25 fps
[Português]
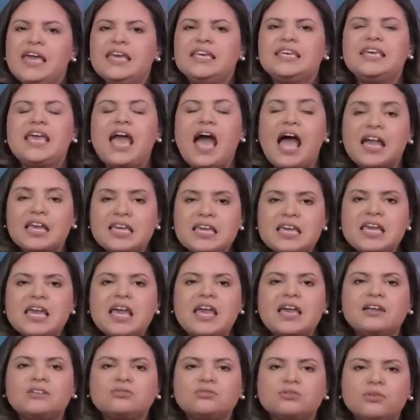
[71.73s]
que
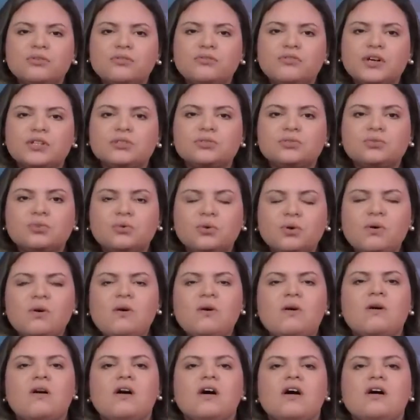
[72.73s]
aí entra o
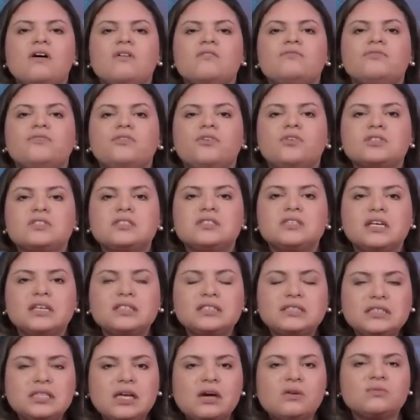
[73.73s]
fator você
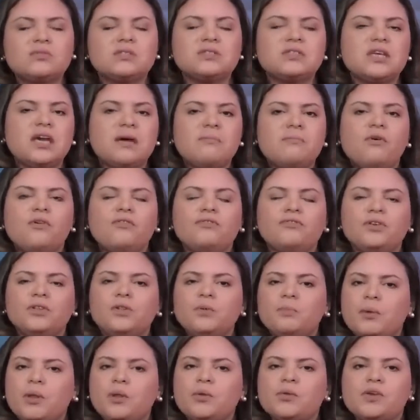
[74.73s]
não ser
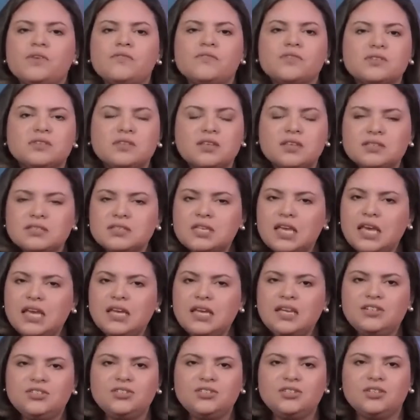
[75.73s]
movido pelo que você
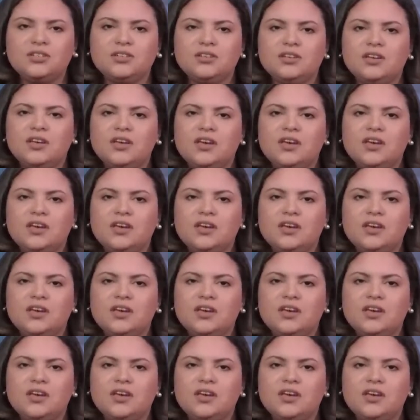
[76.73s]
sente.